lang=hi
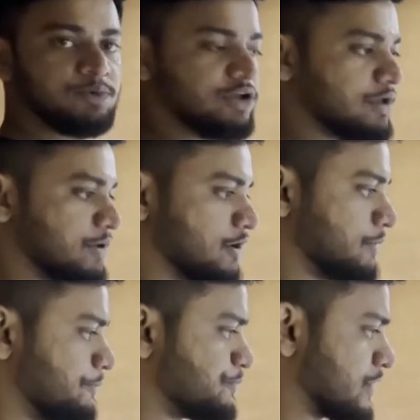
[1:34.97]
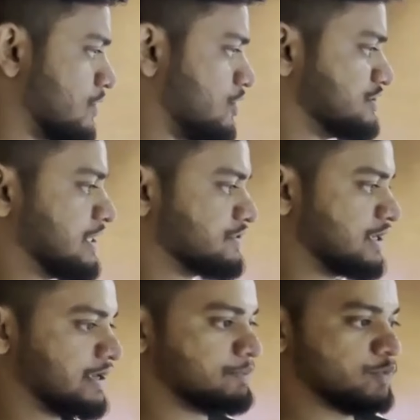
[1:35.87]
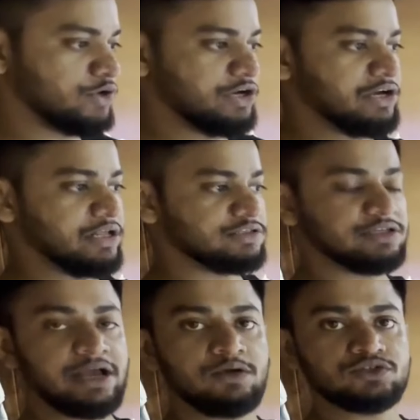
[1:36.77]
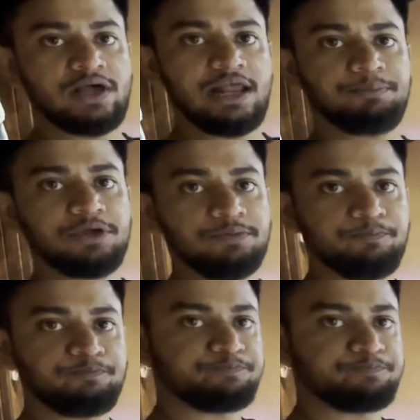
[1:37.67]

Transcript: इस प्रोडक्ट के बारे में और जानते हैं पूरी डिटेल से उसका लैब की